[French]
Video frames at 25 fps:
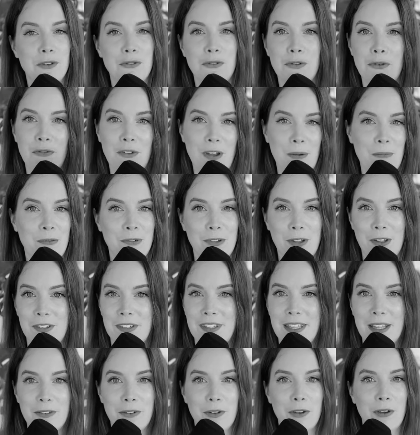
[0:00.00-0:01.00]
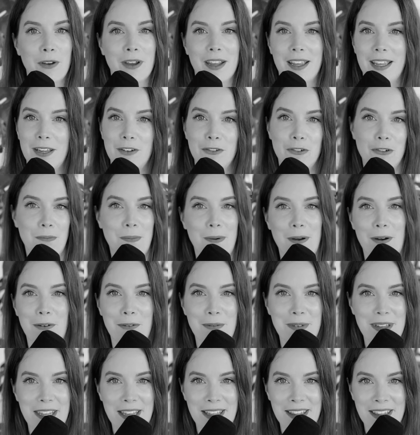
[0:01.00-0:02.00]
je ferme mon ordinateur et je pars en
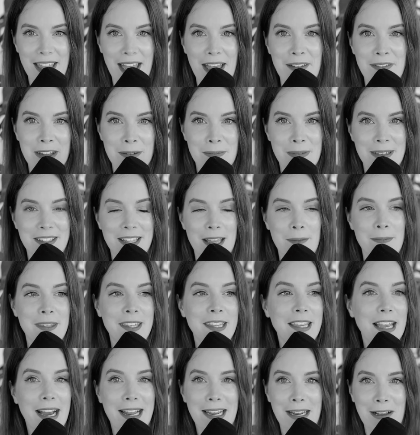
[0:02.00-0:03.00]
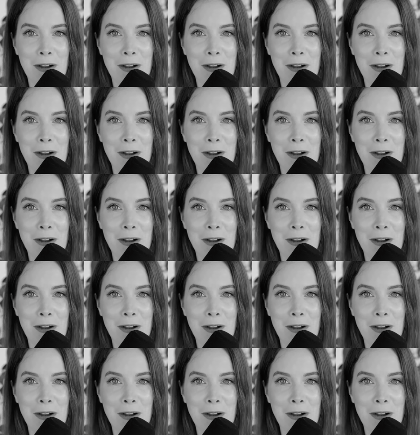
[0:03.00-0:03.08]
week-end avec mes amis à la